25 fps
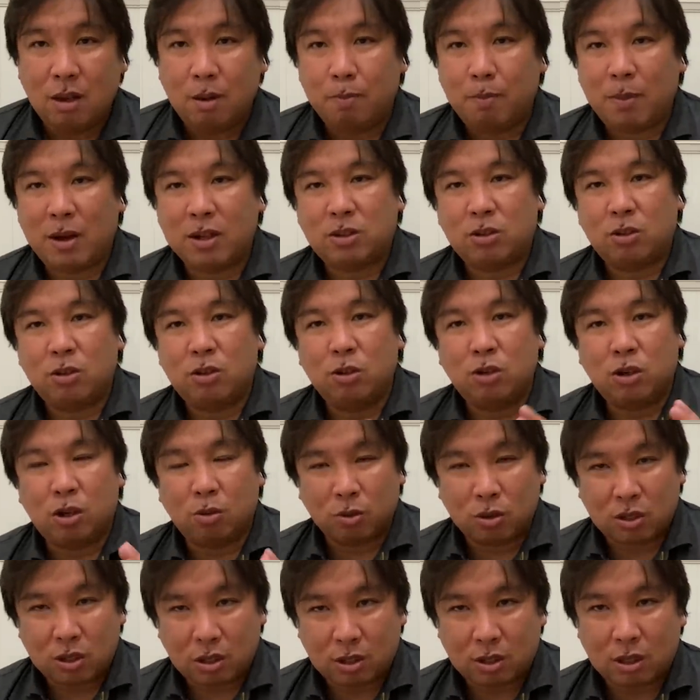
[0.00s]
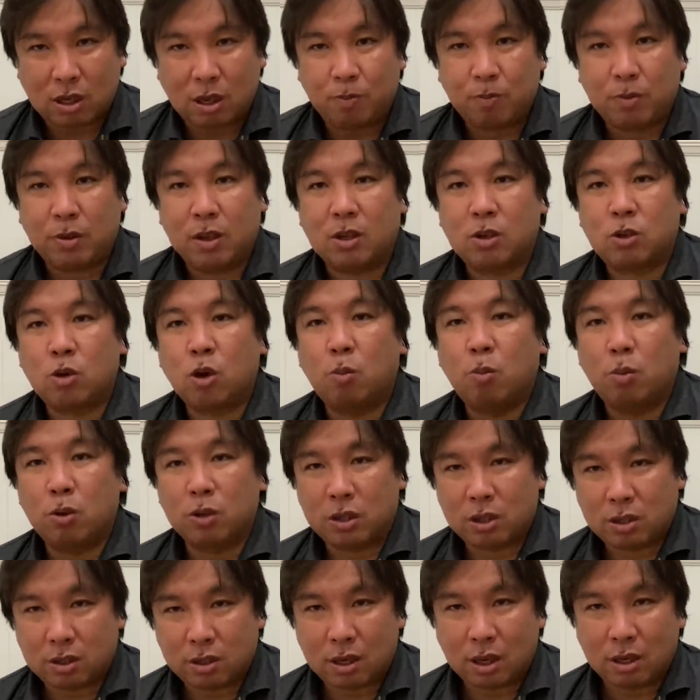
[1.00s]
松井裕樹も知って、孫も
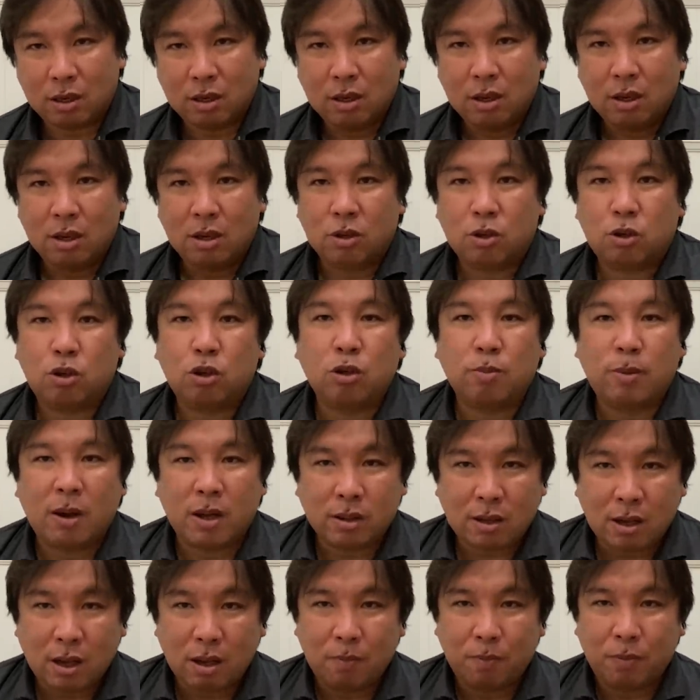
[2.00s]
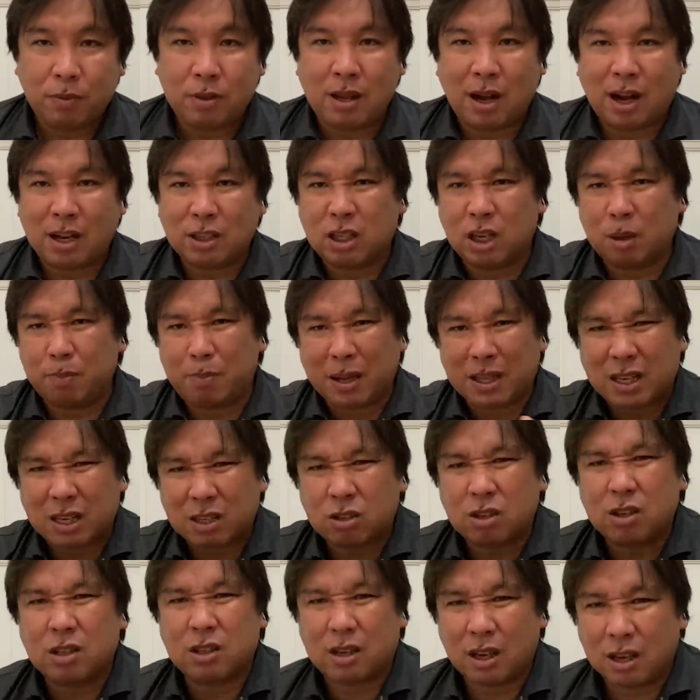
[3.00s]
知って、終盤ね、中継ぎばた
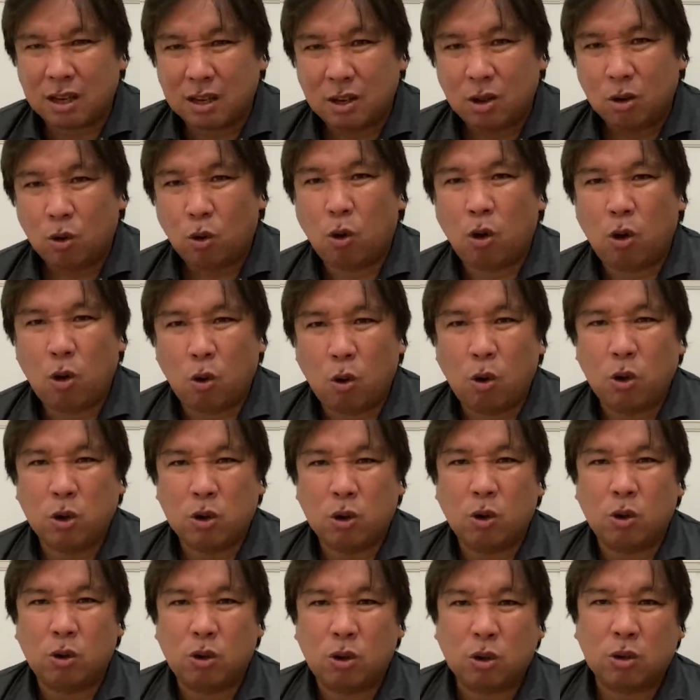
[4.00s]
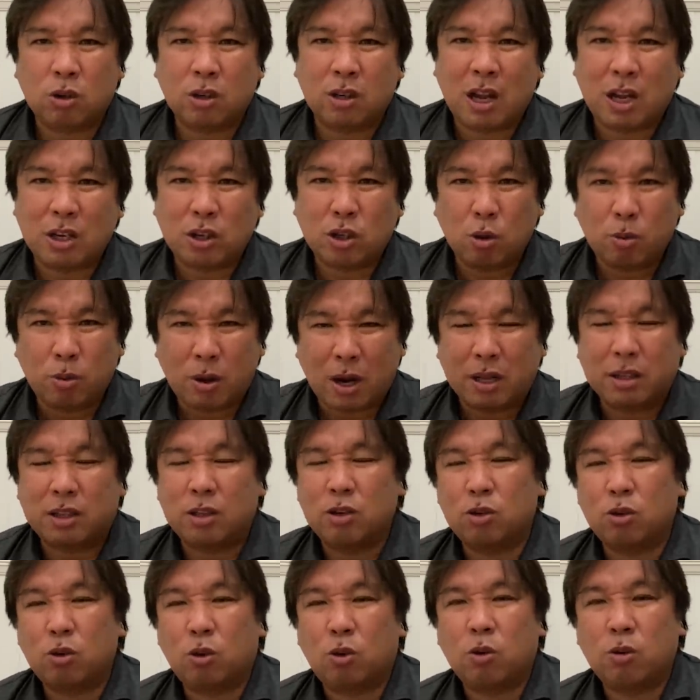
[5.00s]
ついて、おいおいおい、ちょっと大丈夫かって
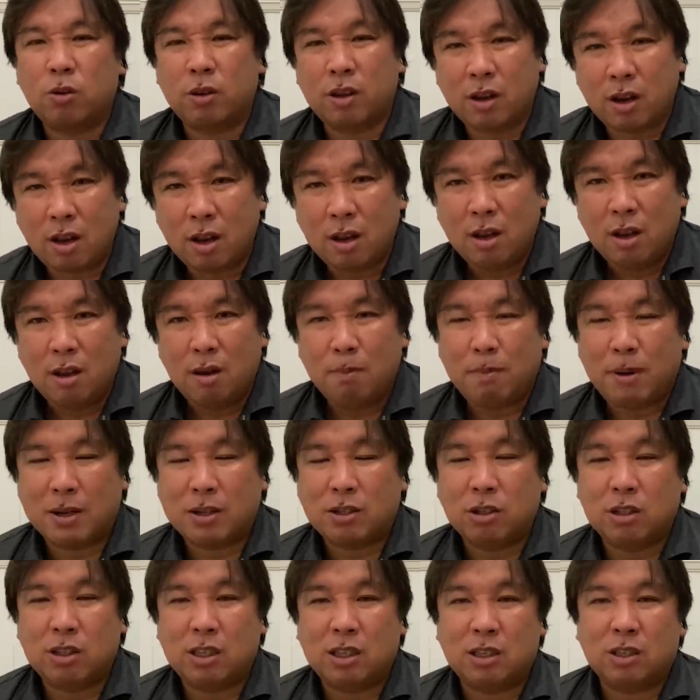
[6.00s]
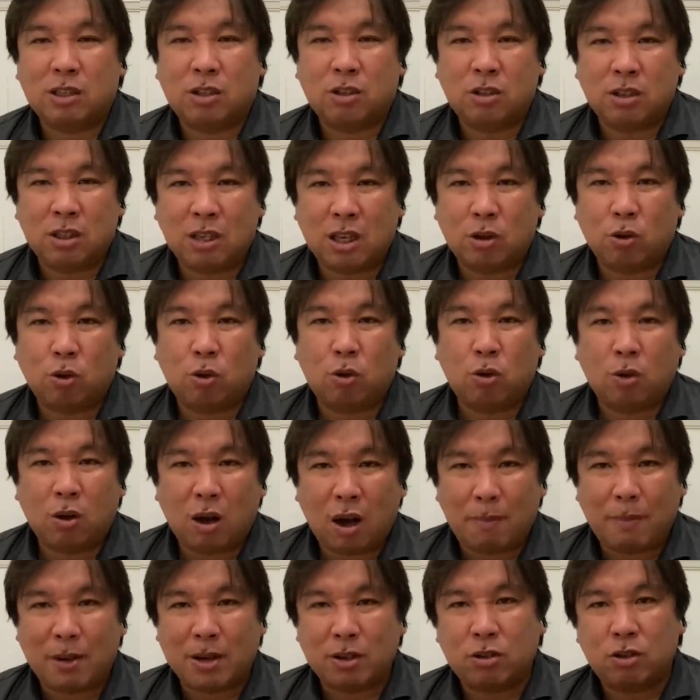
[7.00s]
いうところでね、バツイとついたところ
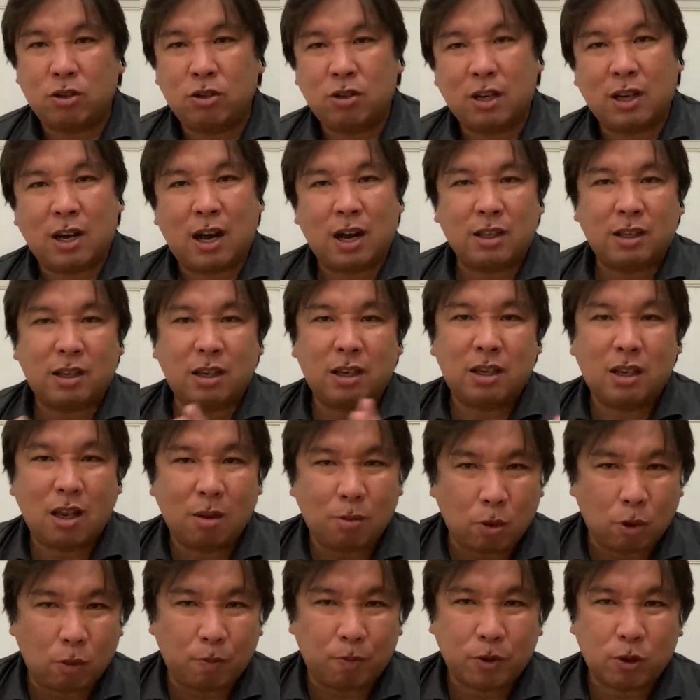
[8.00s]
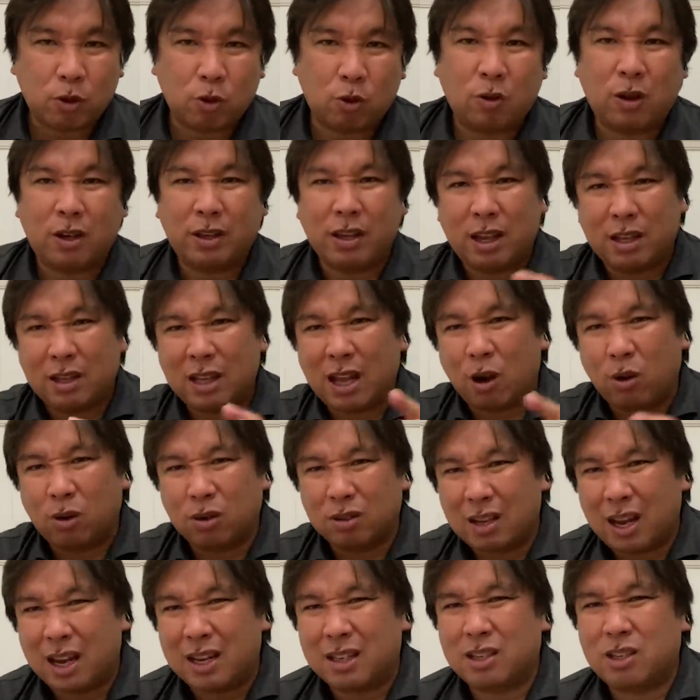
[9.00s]
が松雪帰ってきても、そこがね、治
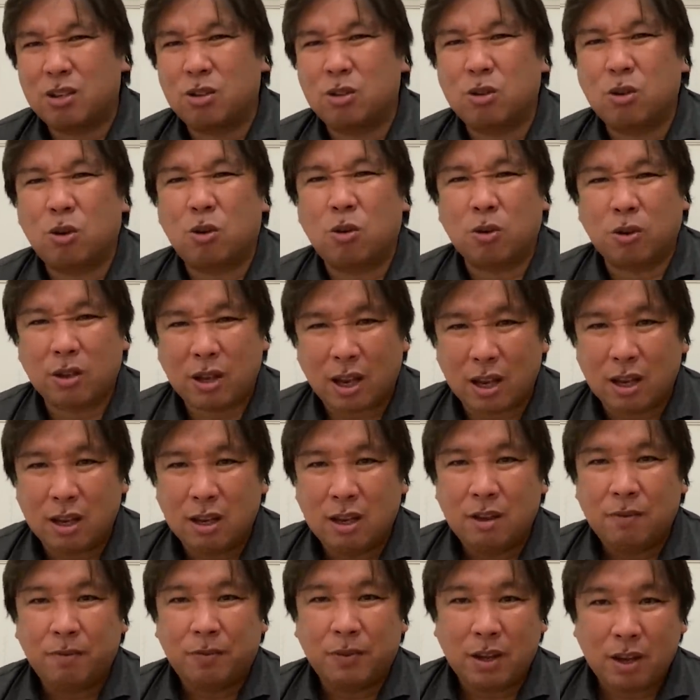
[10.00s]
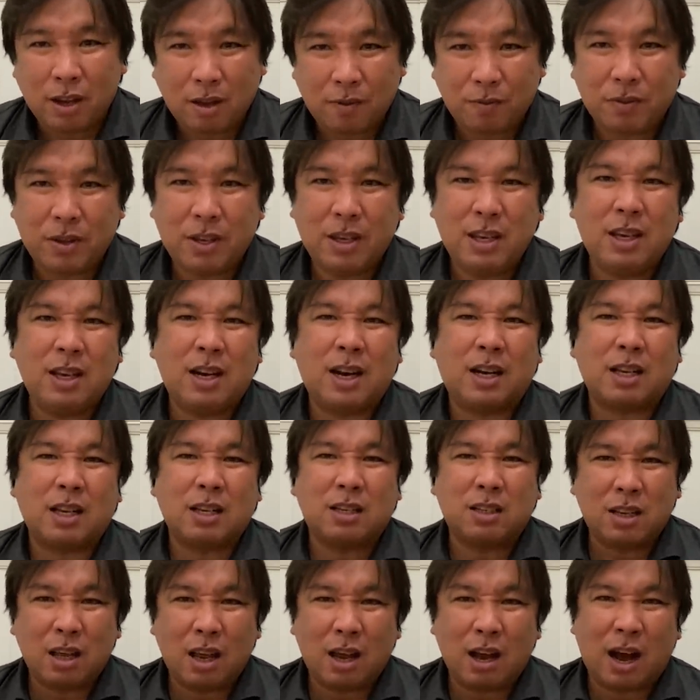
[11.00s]
んないっていうところで、ね、いい
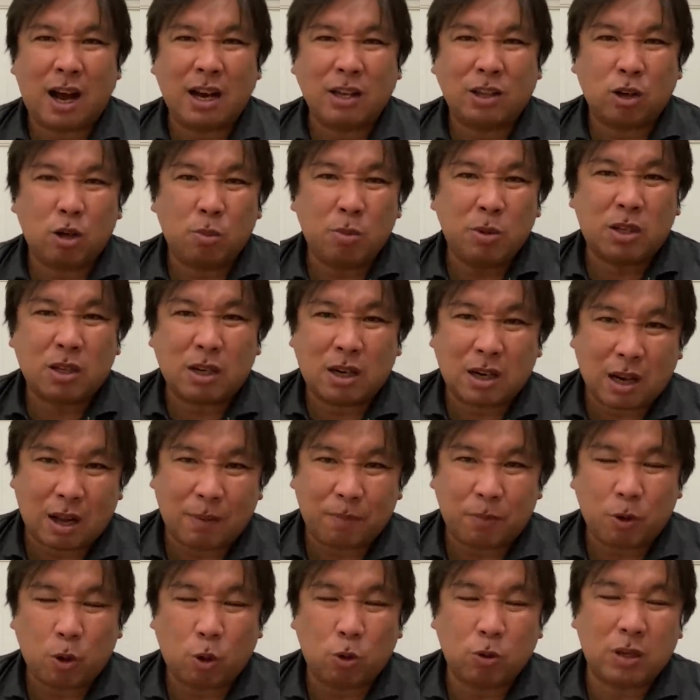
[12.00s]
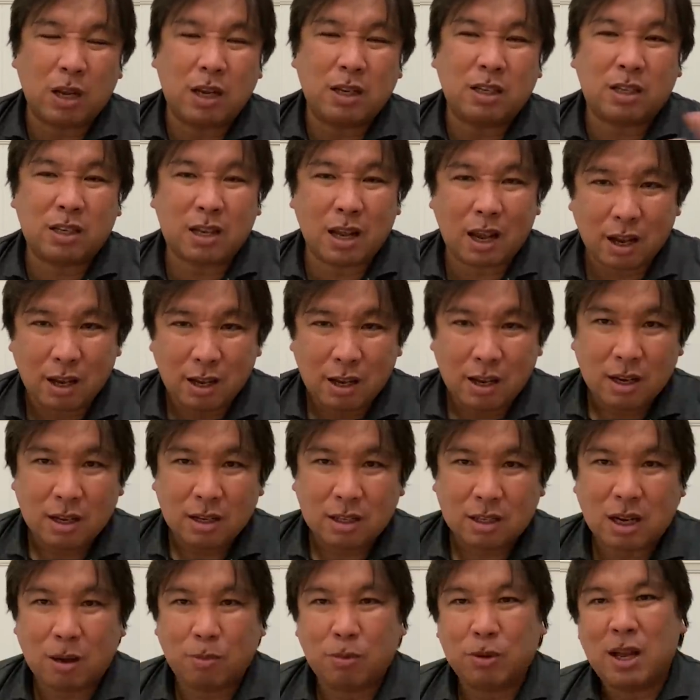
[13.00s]
形でアイドルミスから得点して、
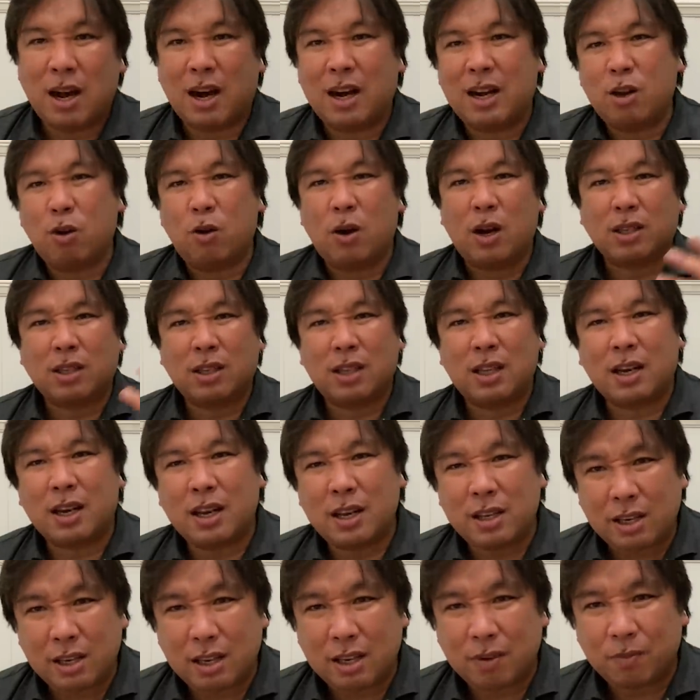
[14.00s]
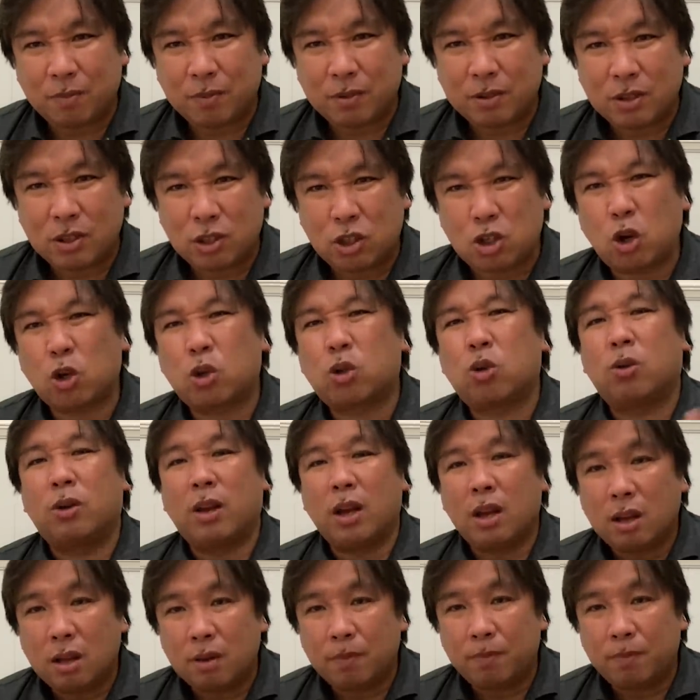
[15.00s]
しかも流れ良かっただけに、ちょっとね、